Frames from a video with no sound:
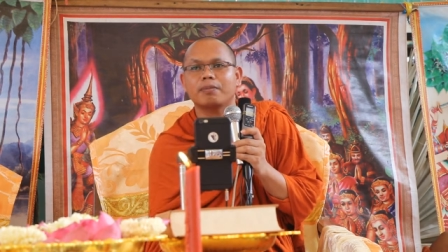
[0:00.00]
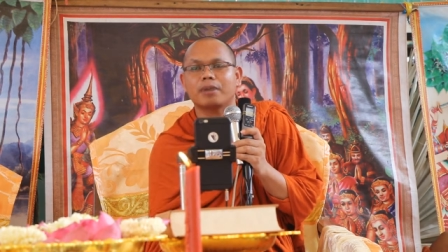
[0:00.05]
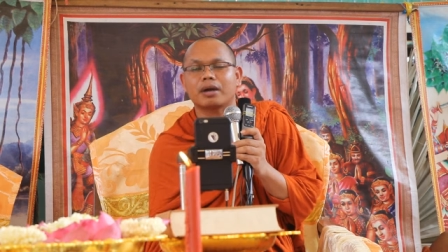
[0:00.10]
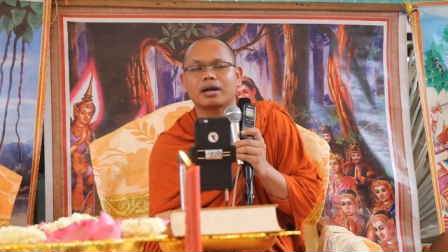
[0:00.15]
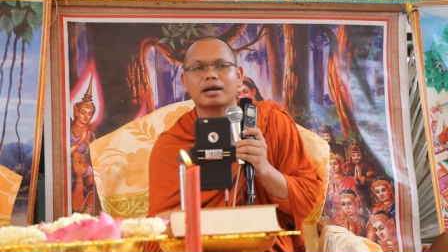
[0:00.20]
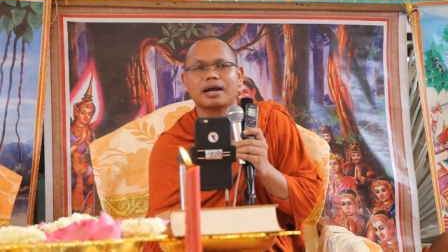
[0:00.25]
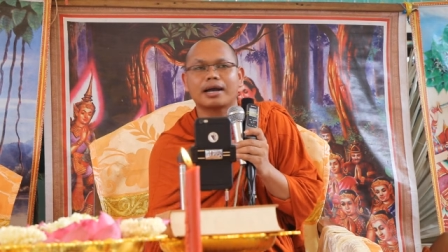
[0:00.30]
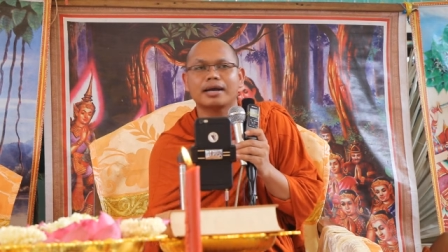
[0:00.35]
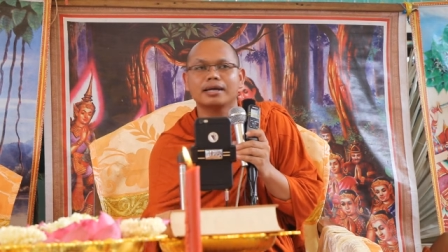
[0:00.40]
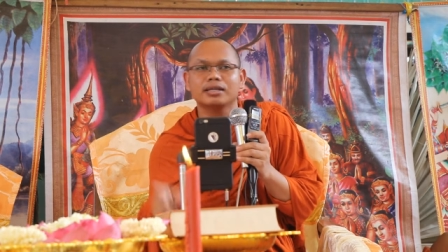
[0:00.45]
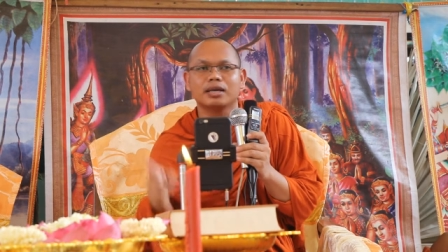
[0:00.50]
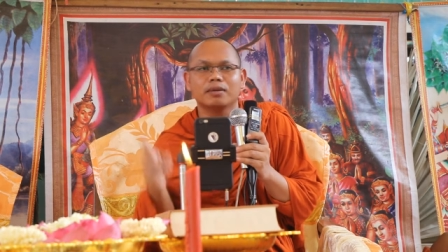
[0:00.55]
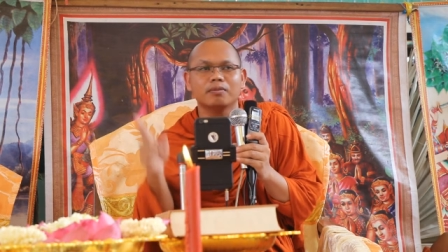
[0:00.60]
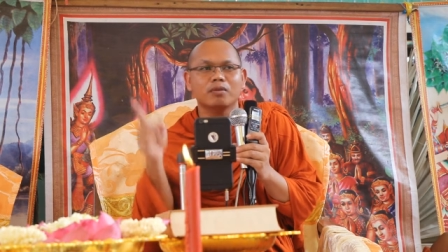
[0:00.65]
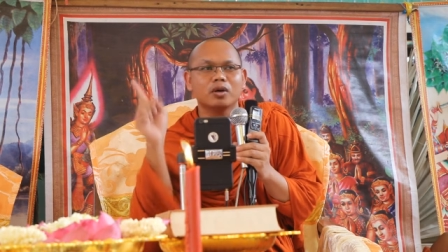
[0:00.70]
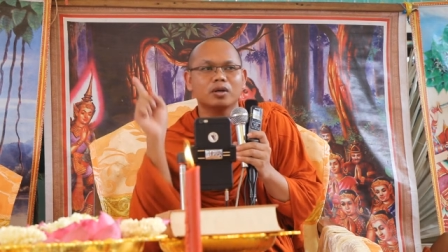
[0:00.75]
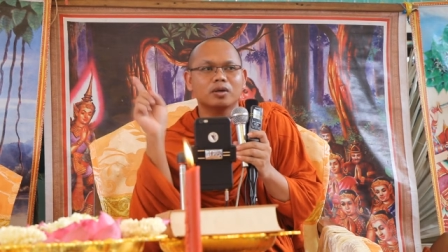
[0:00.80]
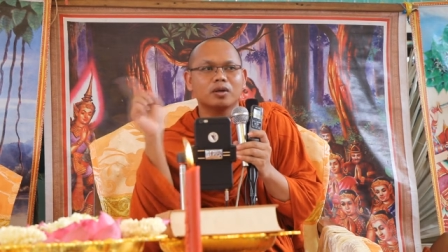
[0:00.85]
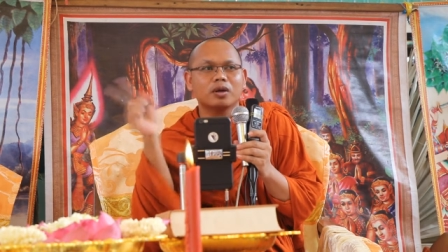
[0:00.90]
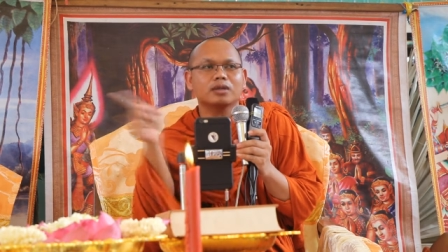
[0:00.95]
bạc cay tại
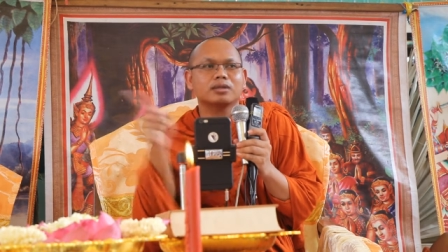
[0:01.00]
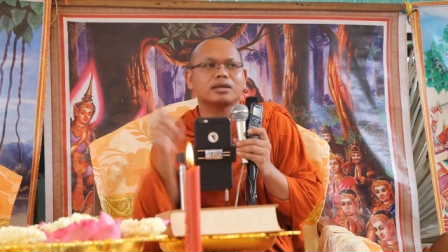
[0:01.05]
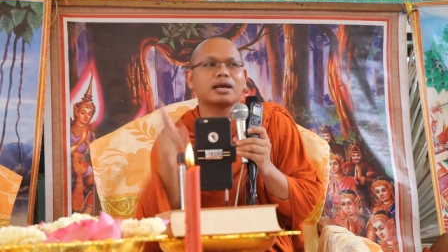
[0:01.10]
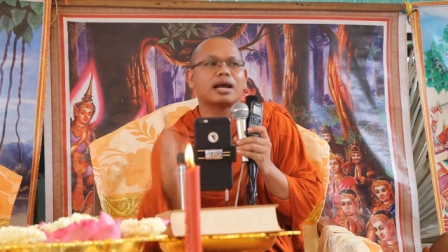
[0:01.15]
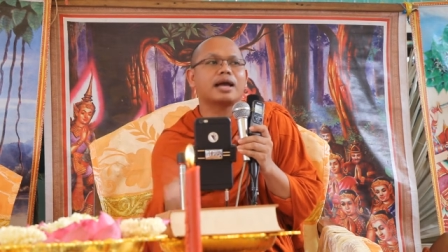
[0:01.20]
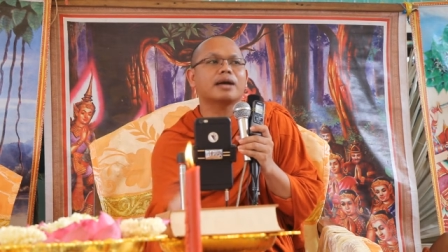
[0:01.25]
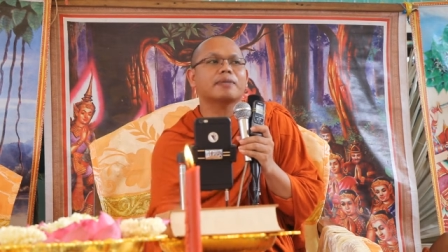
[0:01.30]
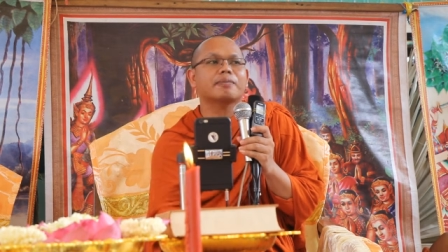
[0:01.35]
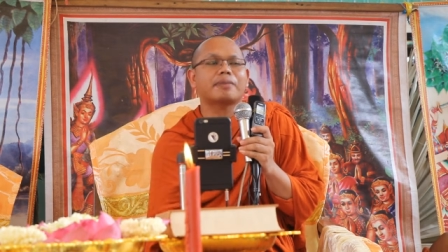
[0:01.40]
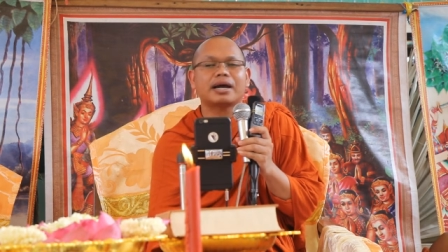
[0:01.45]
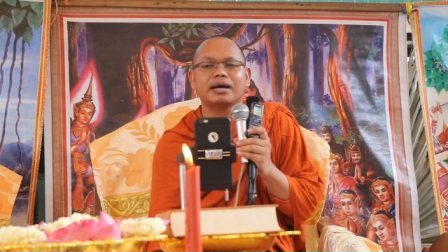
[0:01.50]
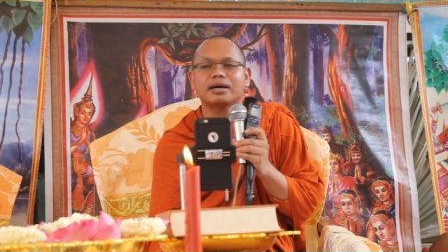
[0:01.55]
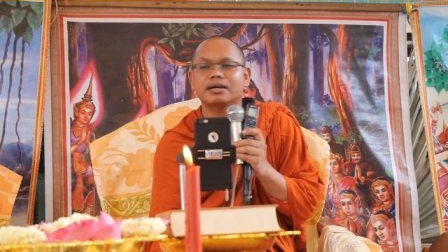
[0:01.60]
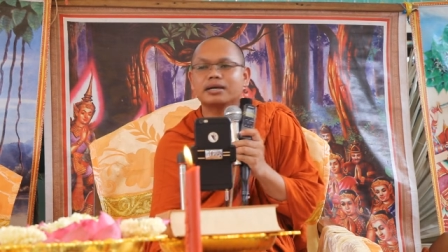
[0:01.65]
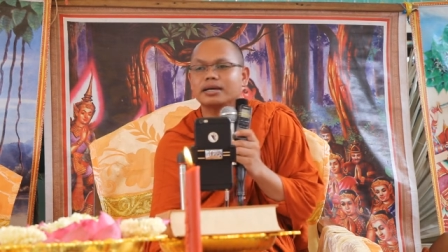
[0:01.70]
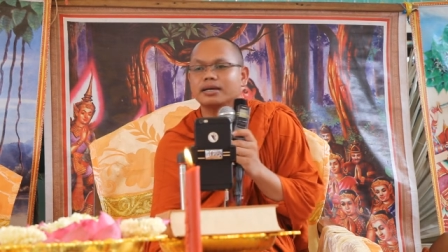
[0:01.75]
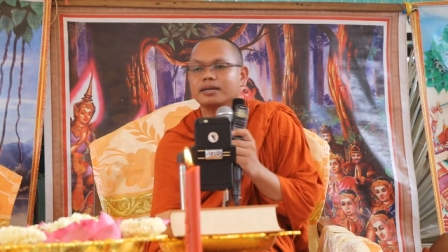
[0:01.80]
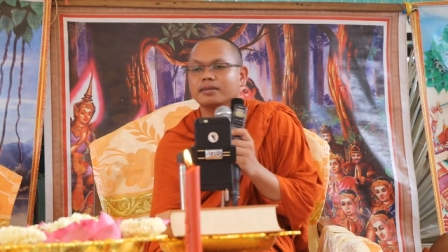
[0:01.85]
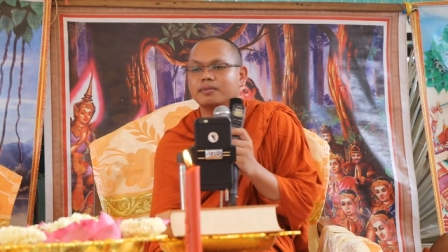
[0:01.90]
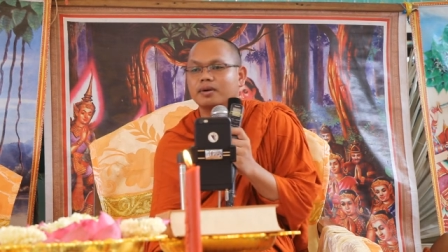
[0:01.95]
môi cốt khang prao
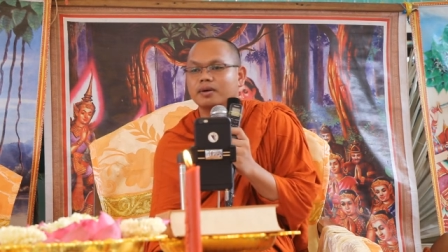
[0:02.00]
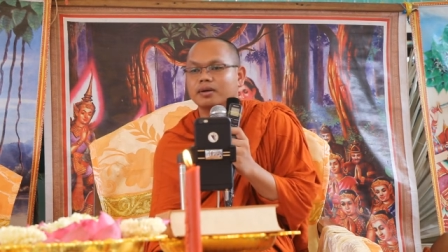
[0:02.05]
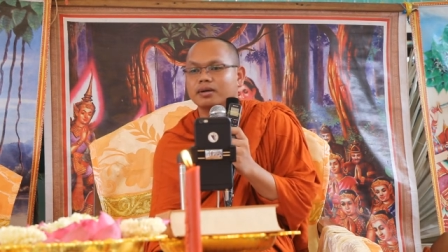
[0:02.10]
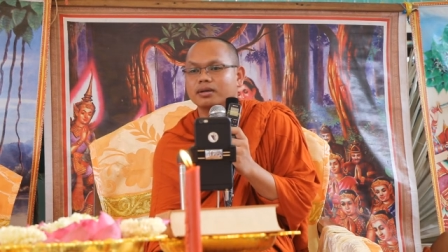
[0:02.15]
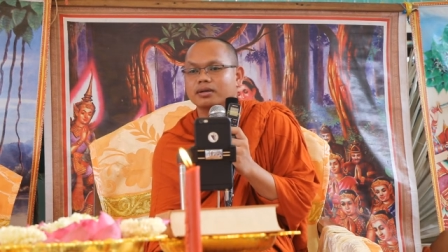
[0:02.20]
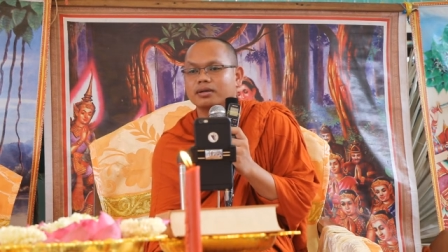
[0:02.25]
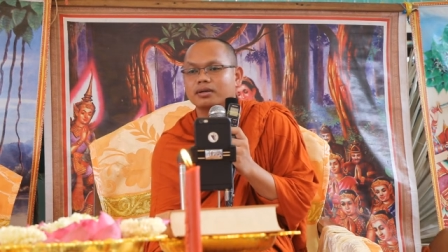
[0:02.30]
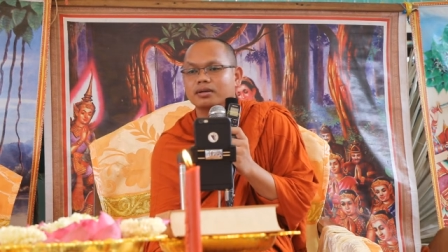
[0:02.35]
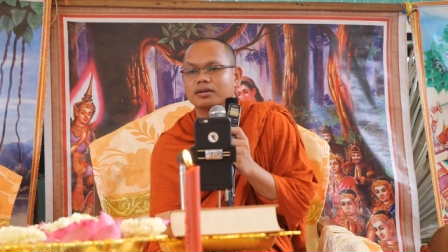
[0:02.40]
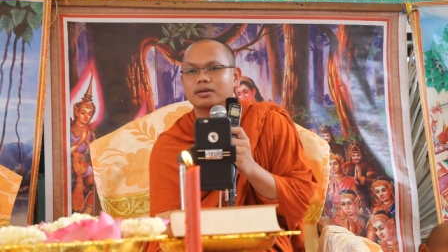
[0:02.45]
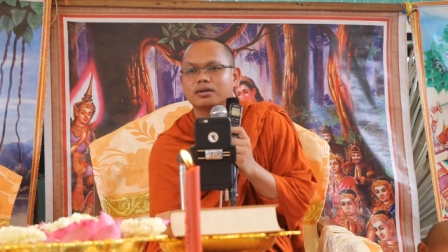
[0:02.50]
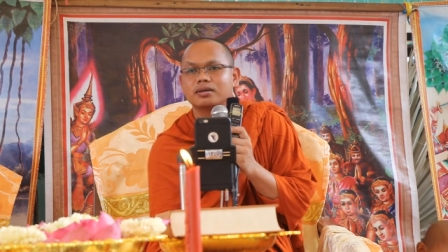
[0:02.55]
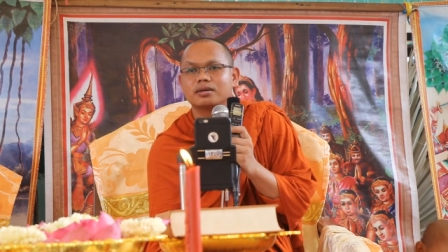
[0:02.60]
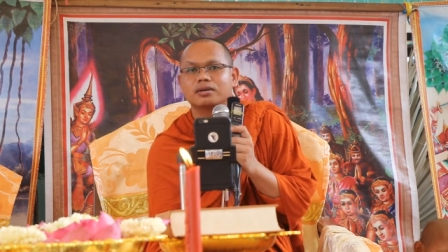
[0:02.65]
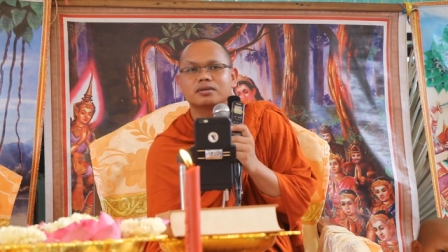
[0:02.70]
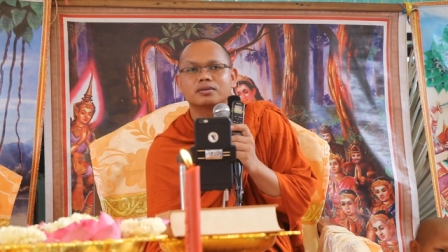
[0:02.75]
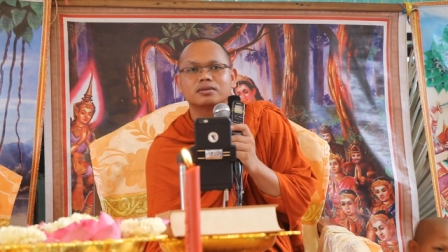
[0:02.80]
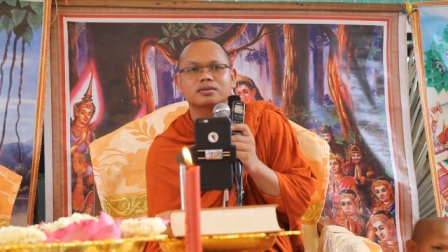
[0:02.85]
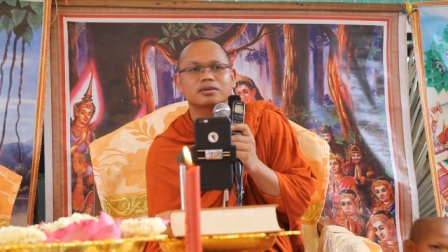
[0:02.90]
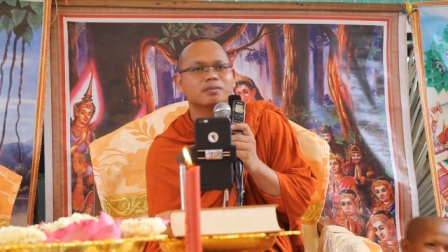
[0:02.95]
kê nè bông,
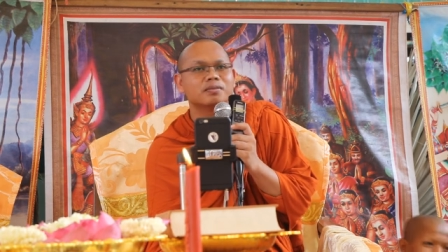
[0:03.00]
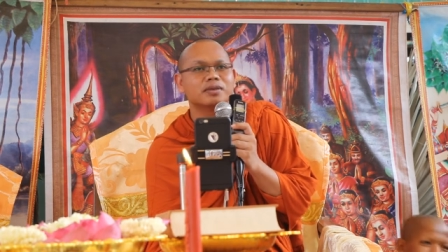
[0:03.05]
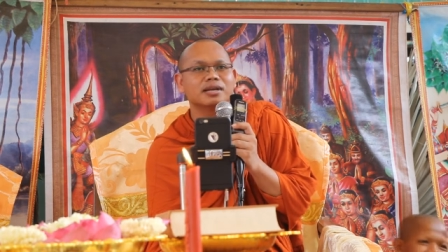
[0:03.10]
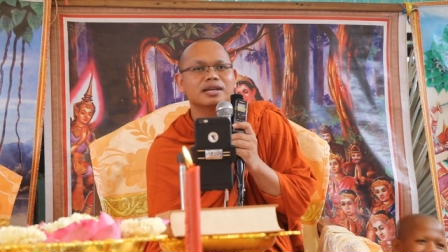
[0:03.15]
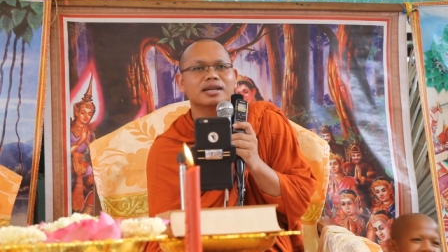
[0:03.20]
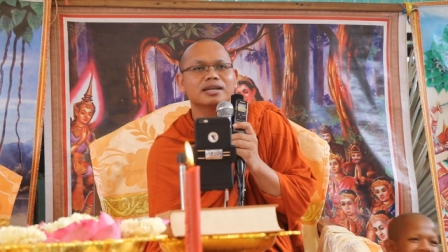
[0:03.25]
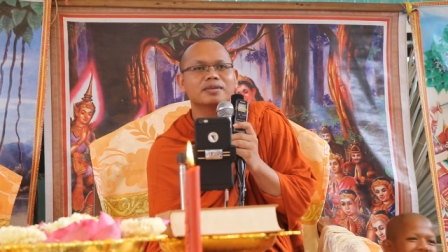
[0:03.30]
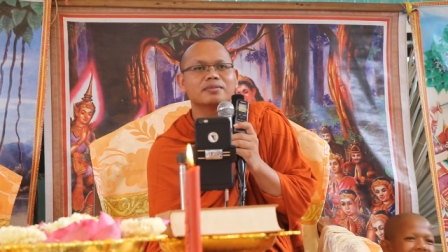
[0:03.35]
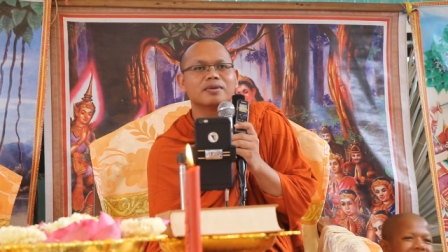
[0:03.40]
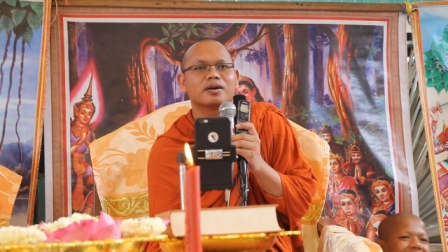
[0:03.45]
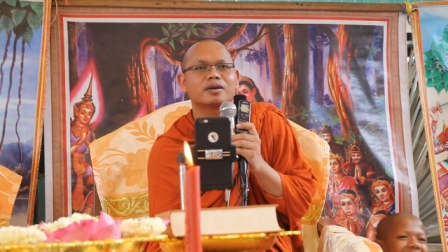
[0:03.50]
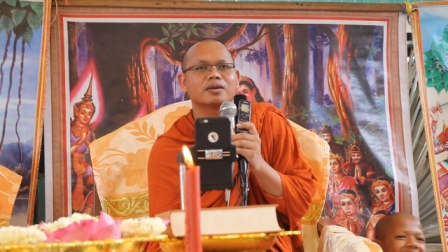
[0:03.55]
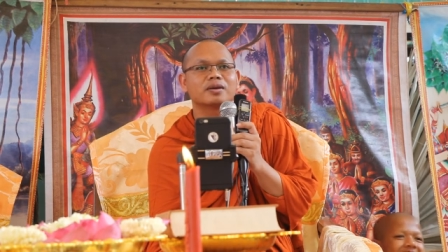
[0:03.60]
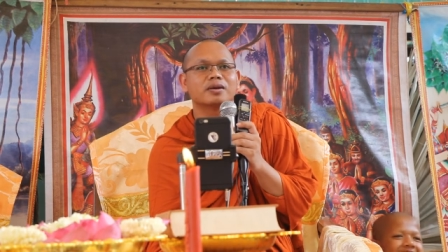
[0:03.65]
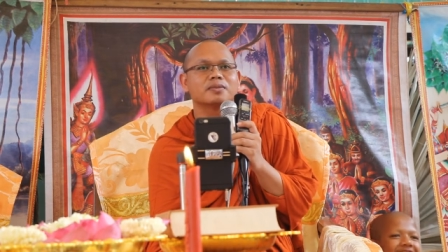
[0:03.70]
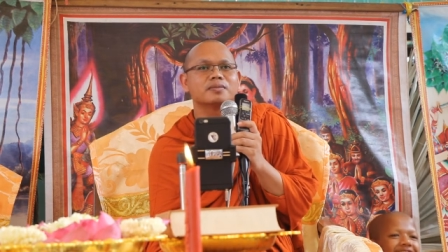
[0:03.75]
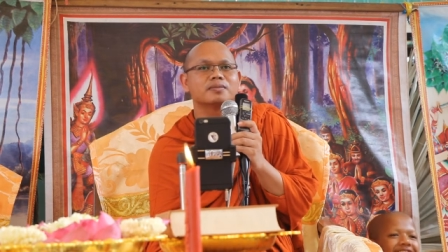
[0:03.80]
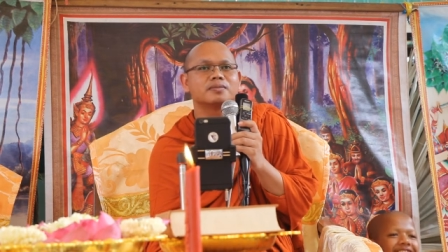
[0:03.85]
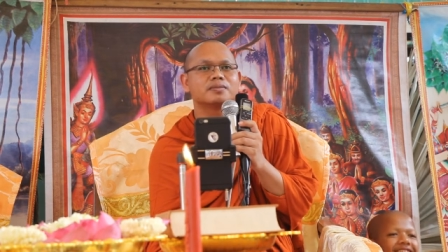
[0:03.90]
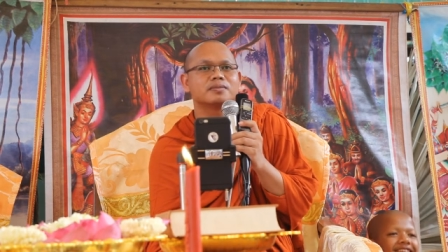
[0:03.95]
sủng niên bông
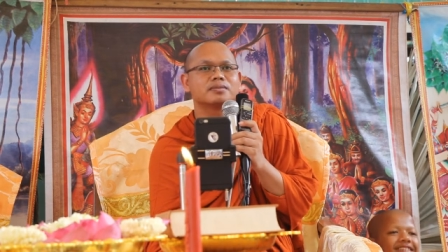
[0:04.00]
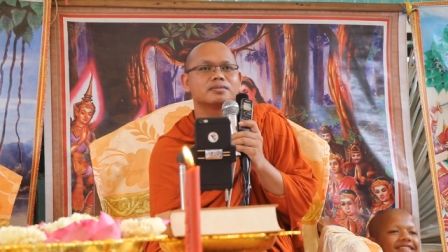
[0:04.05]
nhom,